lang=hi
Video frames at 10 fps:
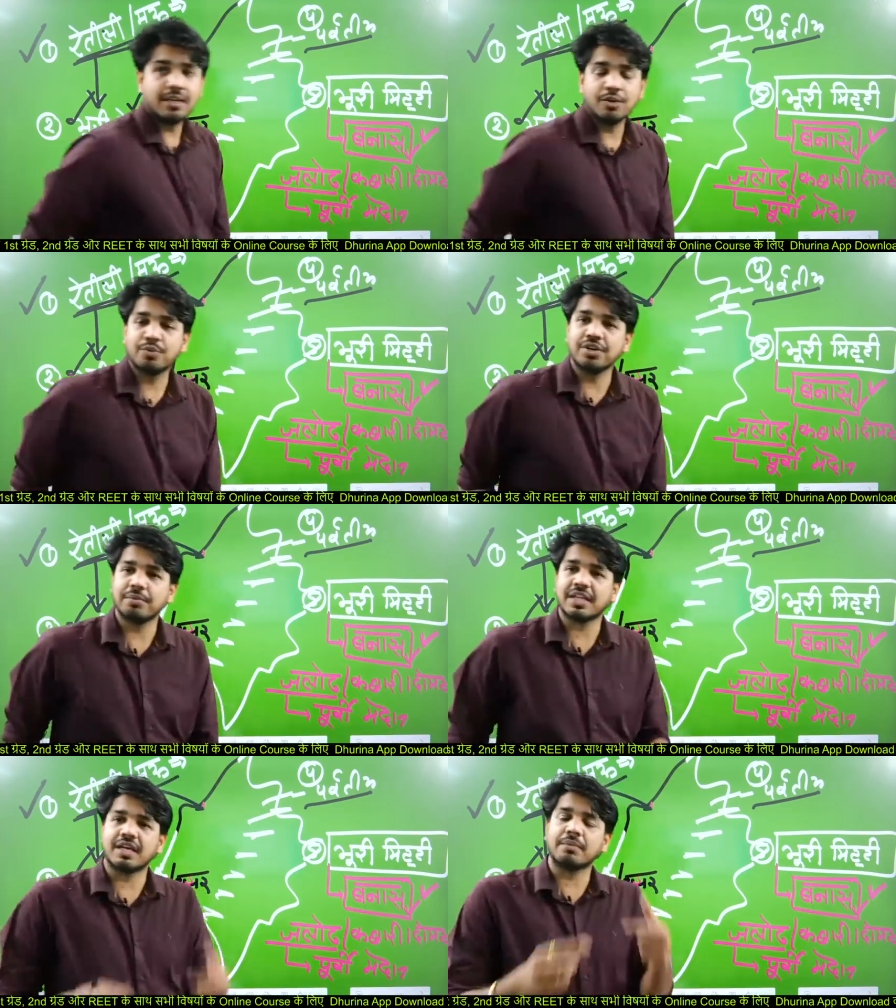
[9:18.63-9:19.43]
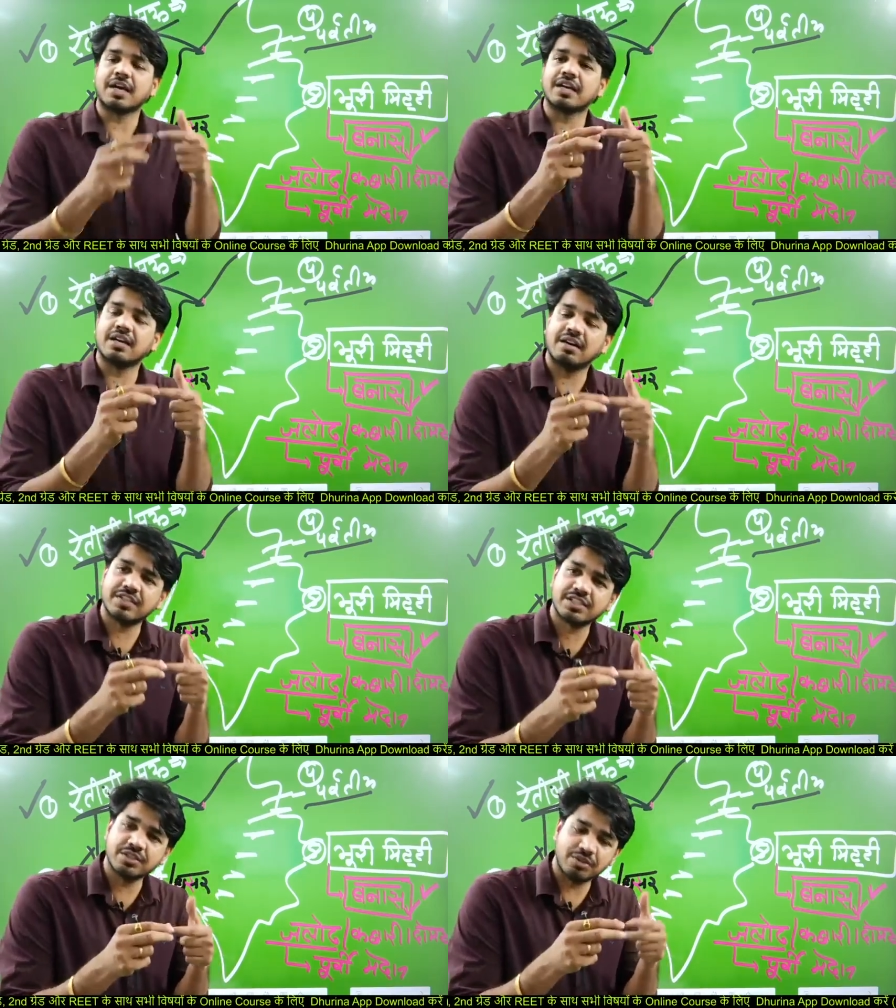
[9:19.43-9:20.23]
पूर्वी मैदान बाणगंगा
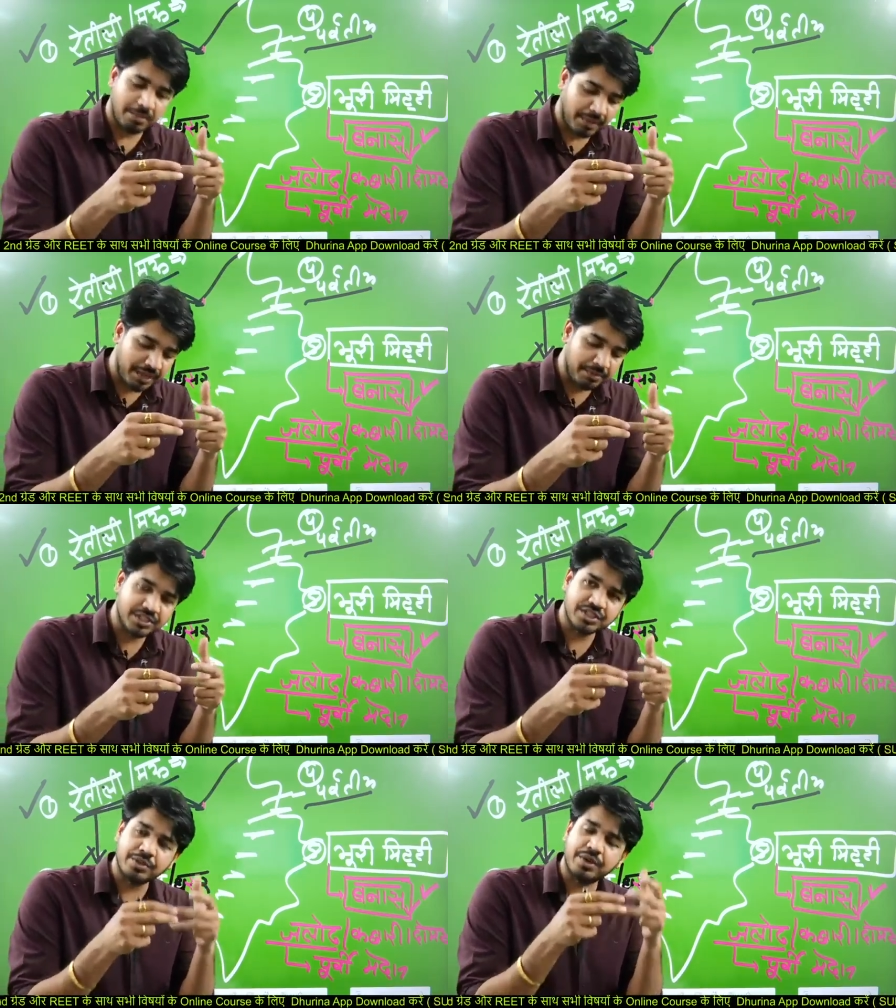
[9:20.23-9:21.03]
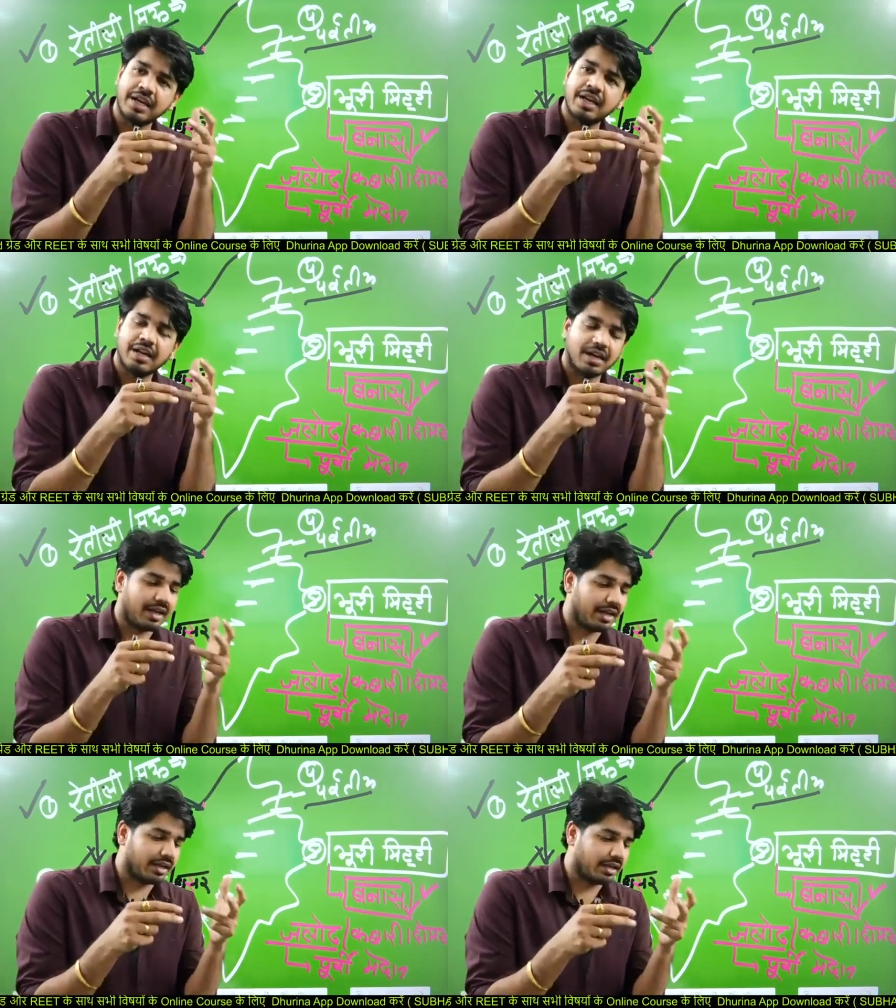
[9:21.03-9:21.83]
बेसिन हुए माई बेसिन हुए
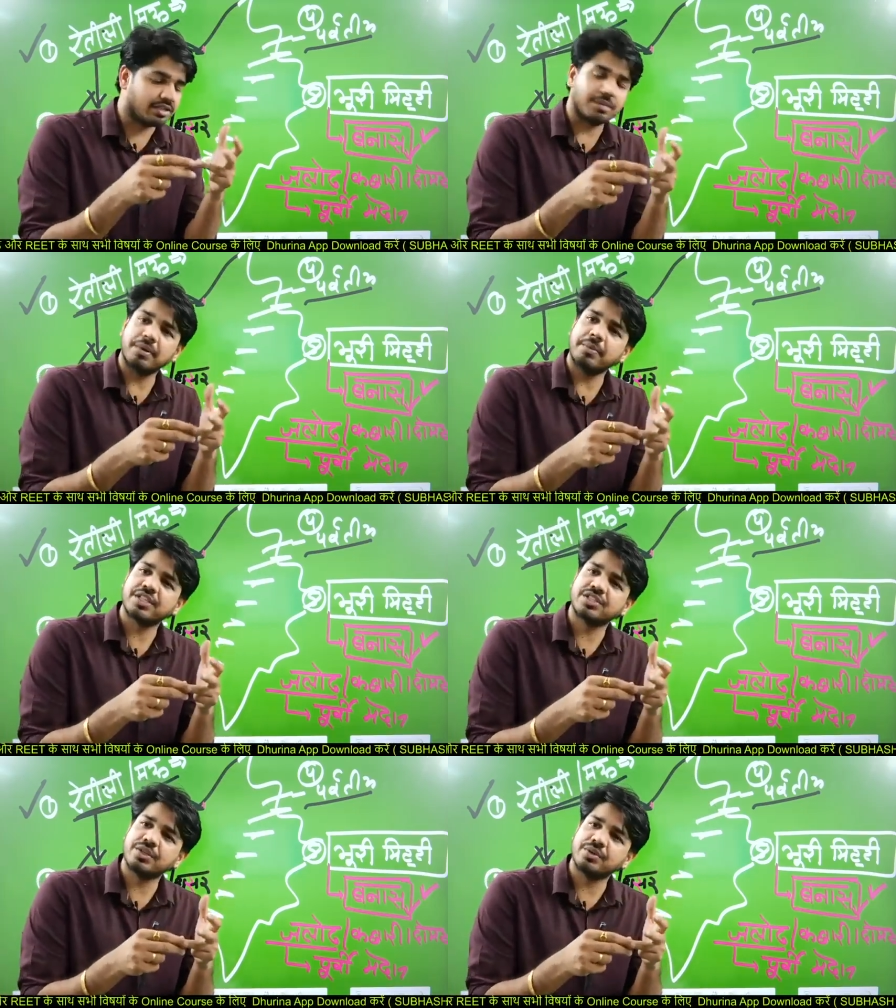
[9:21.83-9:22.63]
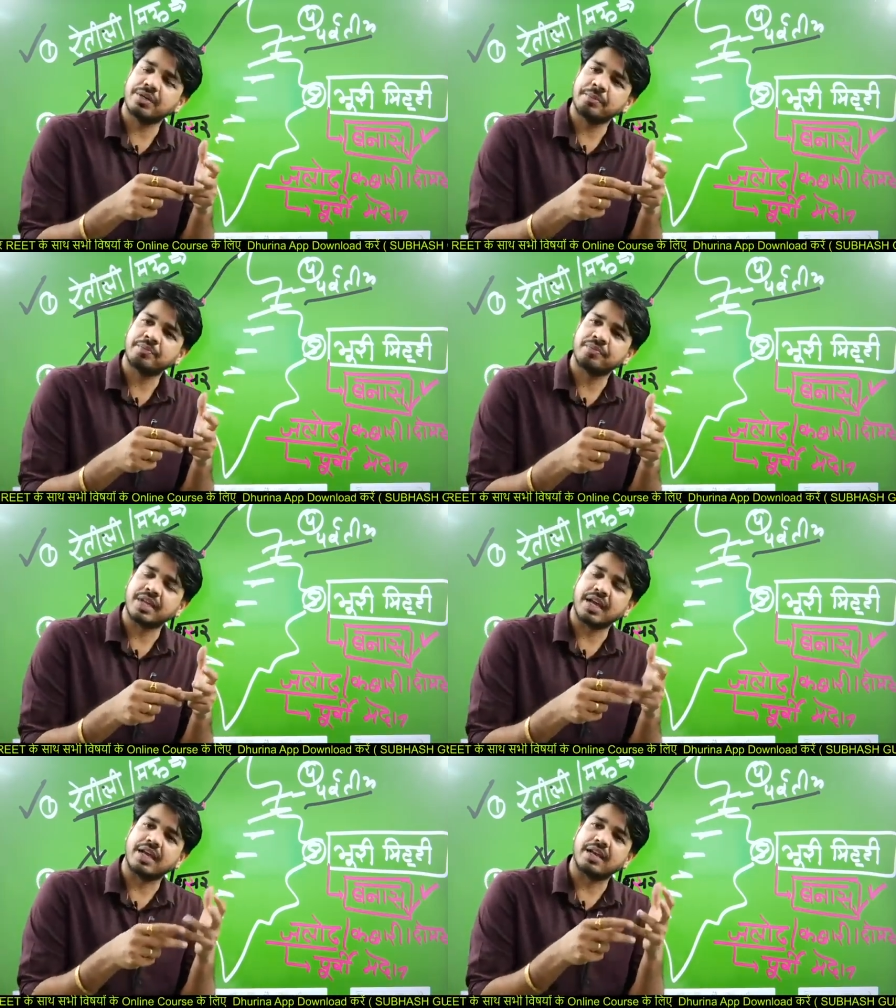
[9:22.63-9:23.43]
अरे चंबल बेसिन गए
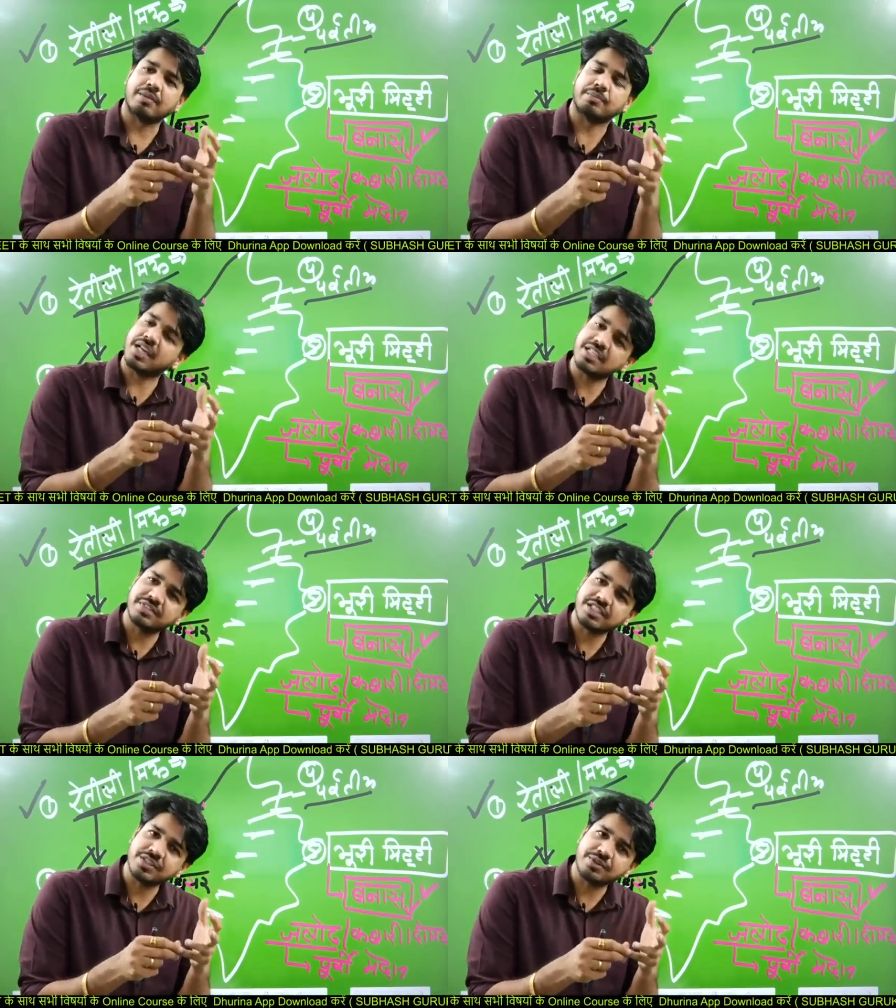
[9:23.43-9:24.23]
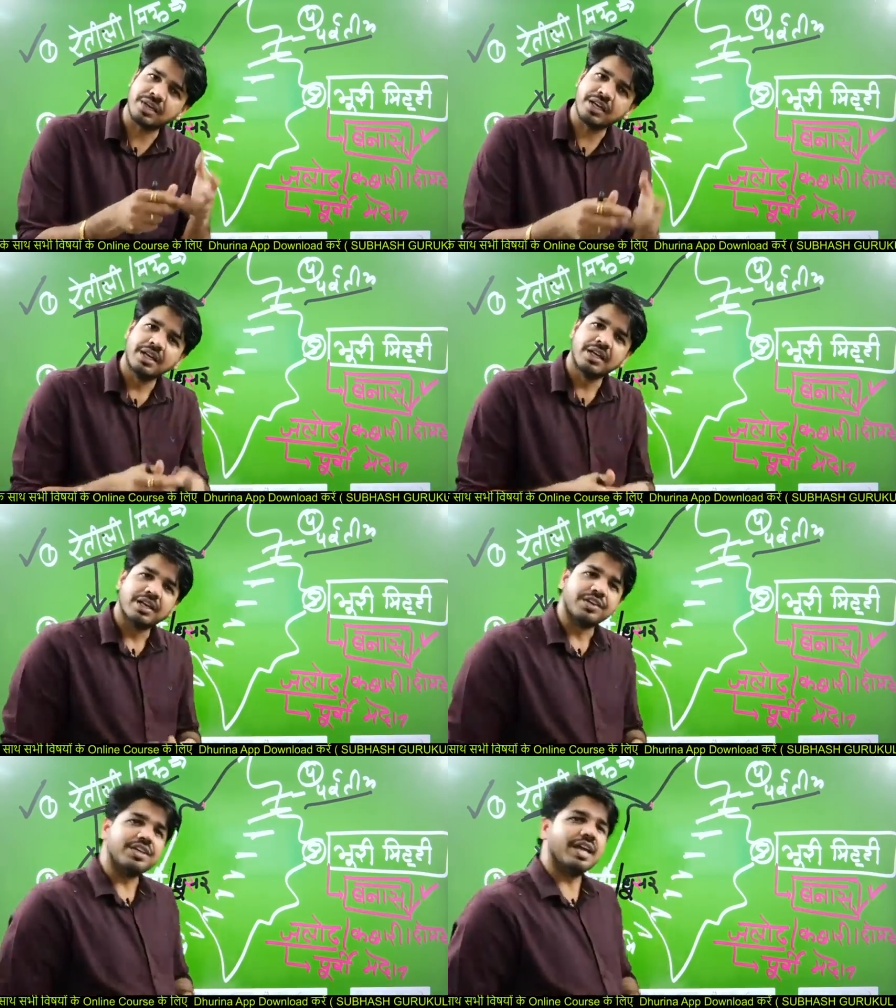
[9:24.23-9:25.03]
अरे बनास बेसिन
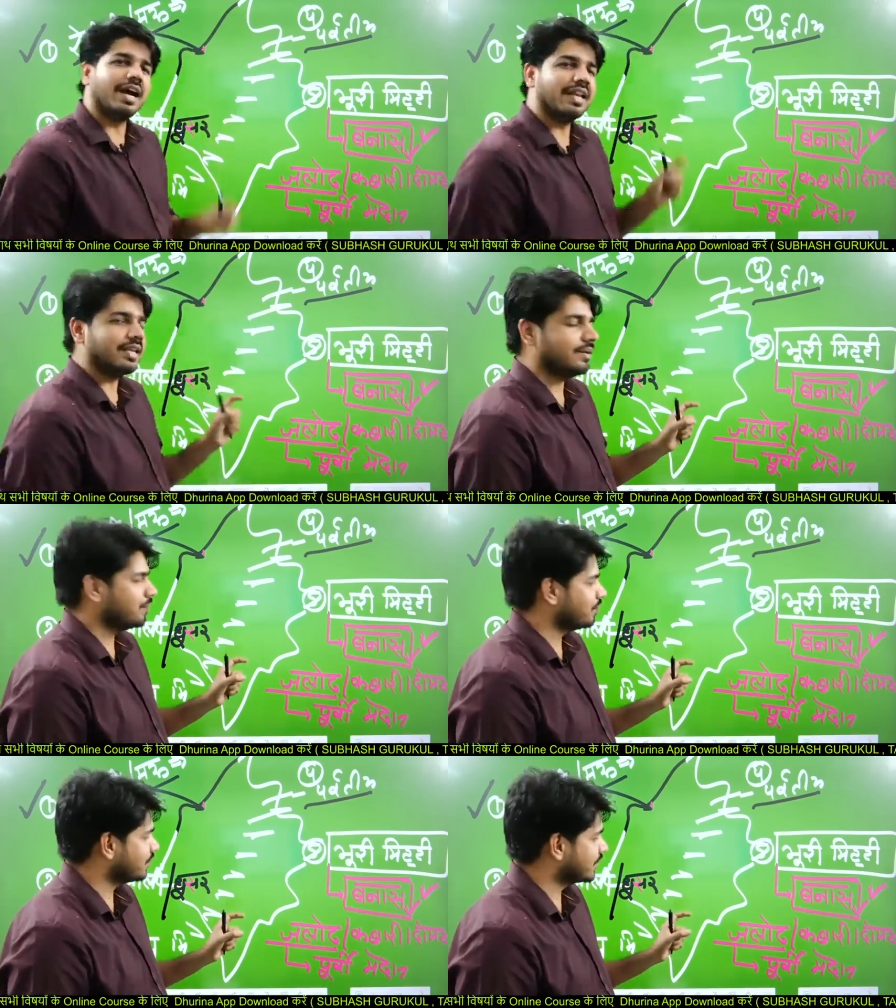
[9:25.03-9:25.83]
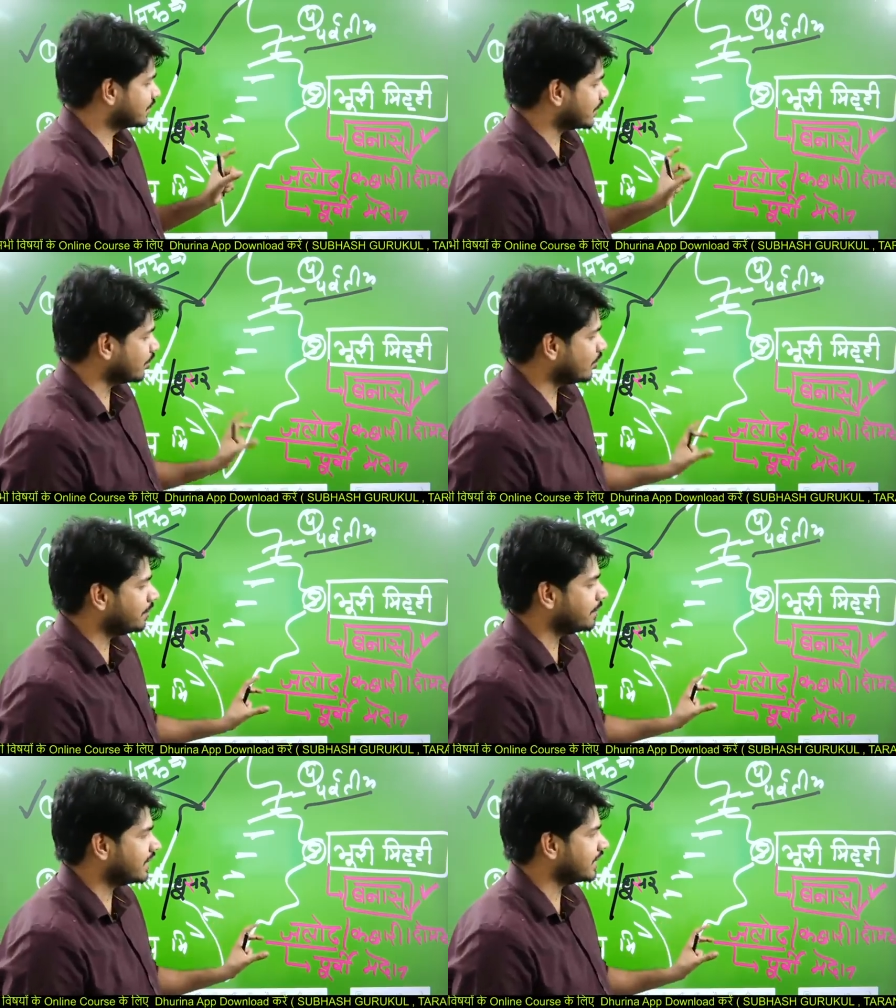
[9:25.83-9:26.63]
गए यानी जलोढ़
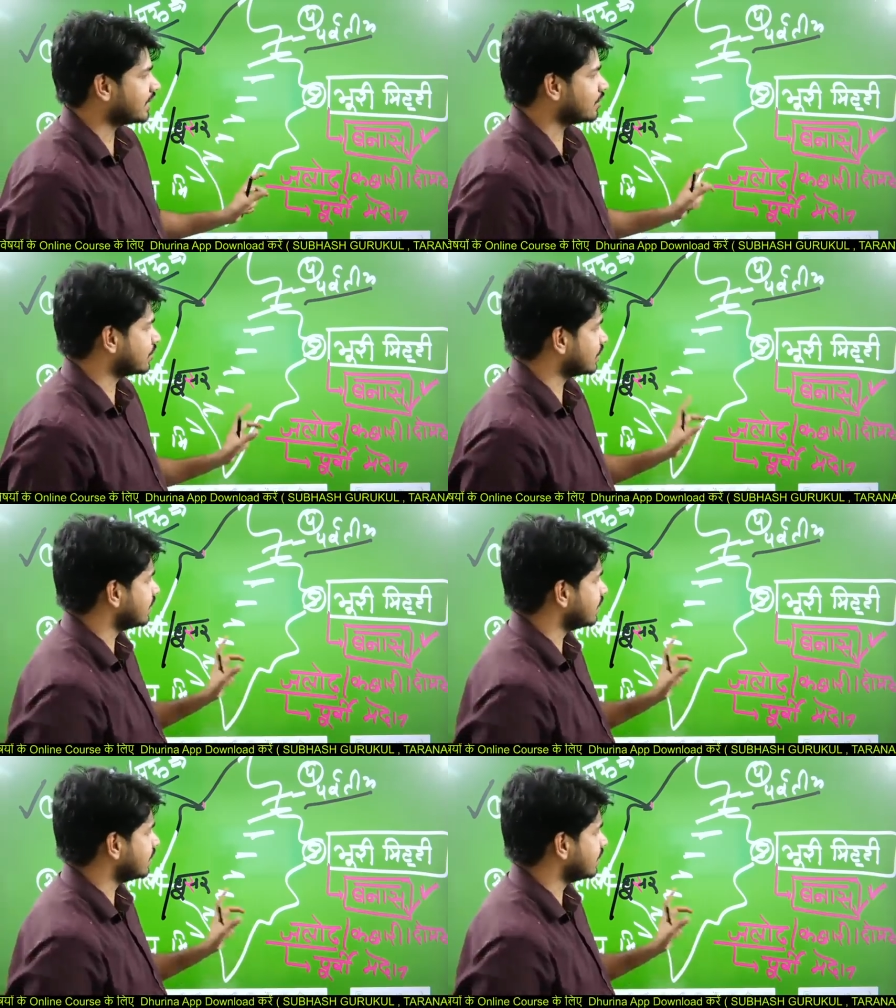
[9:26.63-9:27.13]
मिट्टी कितनी